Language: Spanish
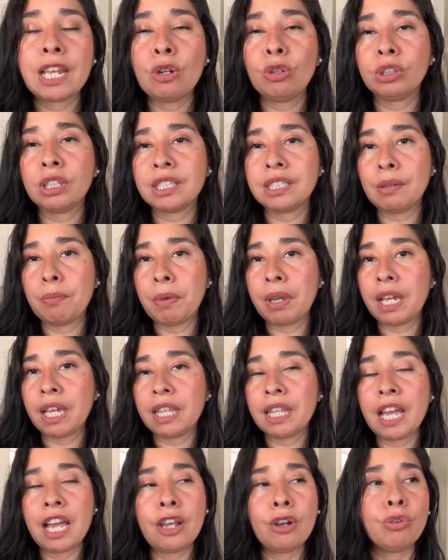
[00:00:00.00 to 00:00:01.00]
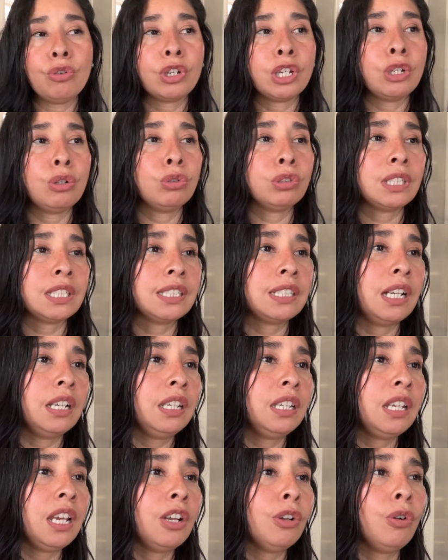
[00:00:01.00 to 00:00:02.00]
qué notas se me quedaron, qué notas
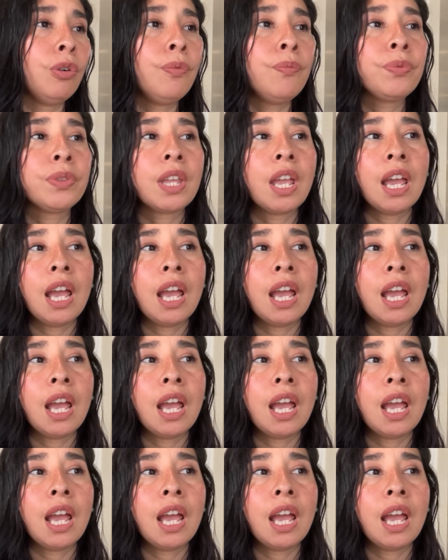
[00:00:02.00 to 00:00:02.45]
salieron.